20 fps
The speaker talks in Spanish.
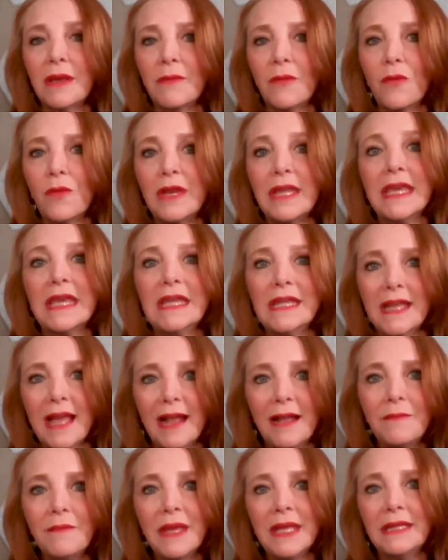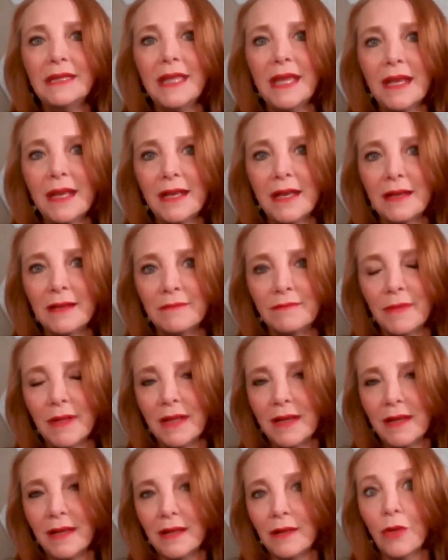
originalmente eh,